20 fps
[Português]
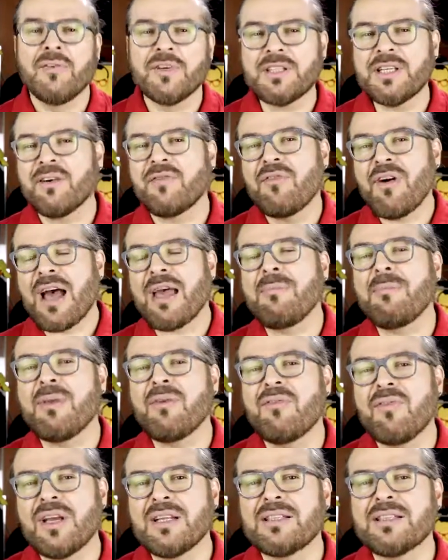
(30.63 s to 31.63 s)
você vai
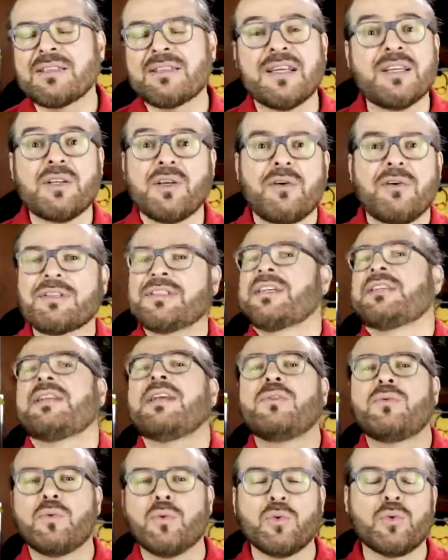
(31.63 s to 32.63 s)
me ver dizendo que eu
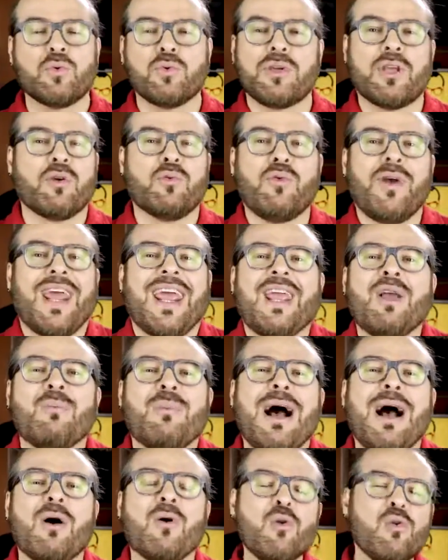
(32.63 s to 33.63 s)
acertei tudo, que eu não errei
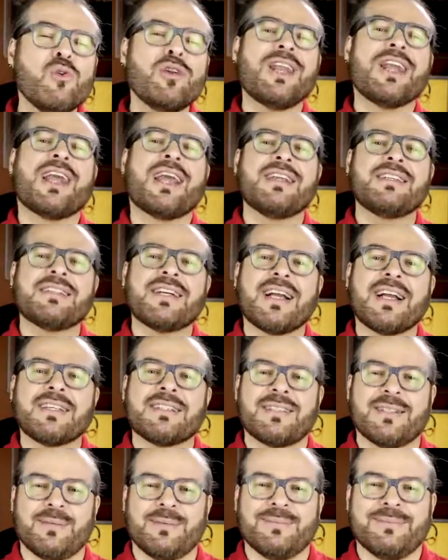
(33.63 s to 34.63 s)
uma única
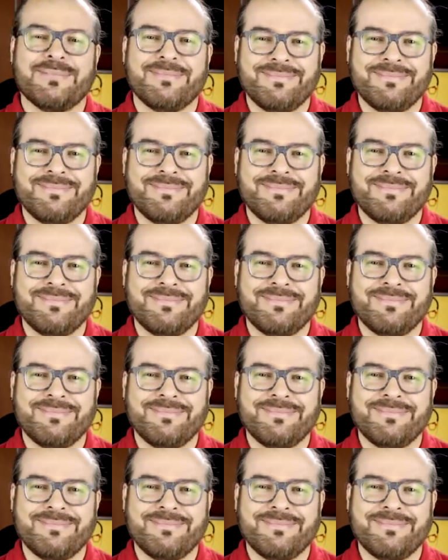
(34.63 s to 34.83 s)
indicação.